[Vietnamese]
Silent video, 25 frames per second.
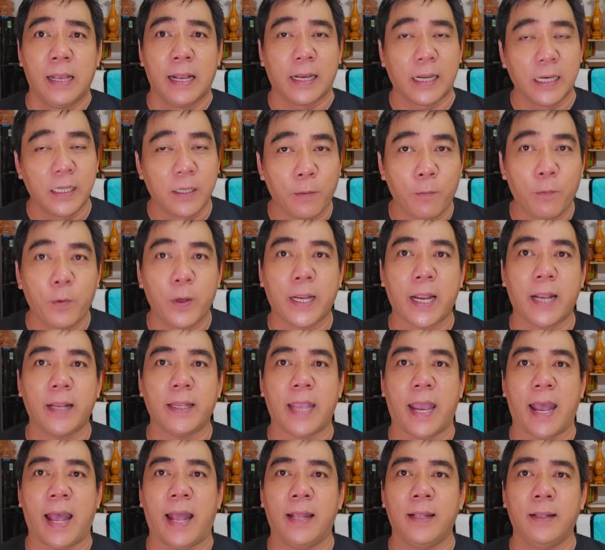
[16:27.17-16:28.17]
kính chúc quý khán
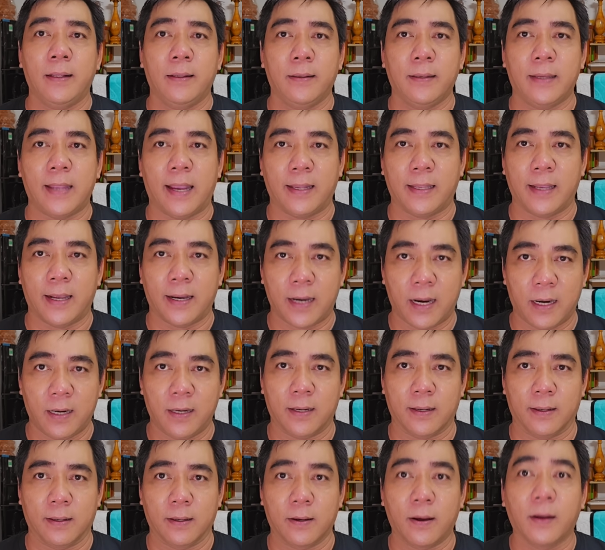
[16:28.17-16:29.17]
giả và gia
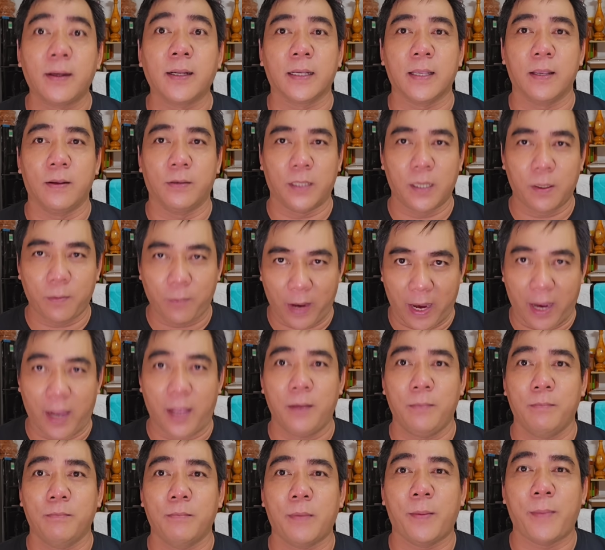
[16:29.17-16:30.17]
đình có được nhiều sức
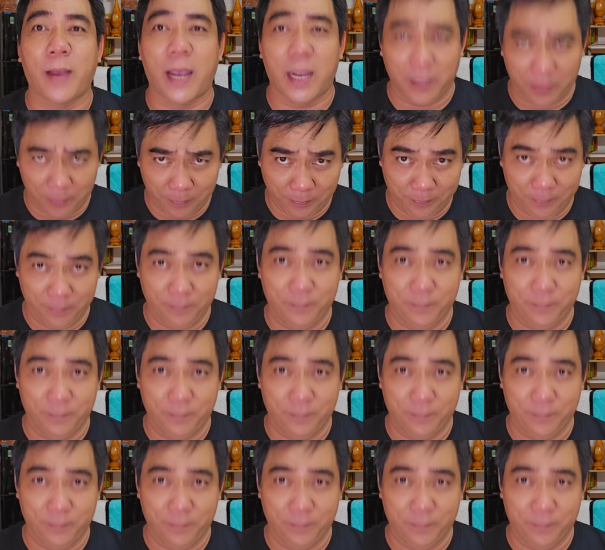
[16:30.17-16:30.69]
khỏe bye bye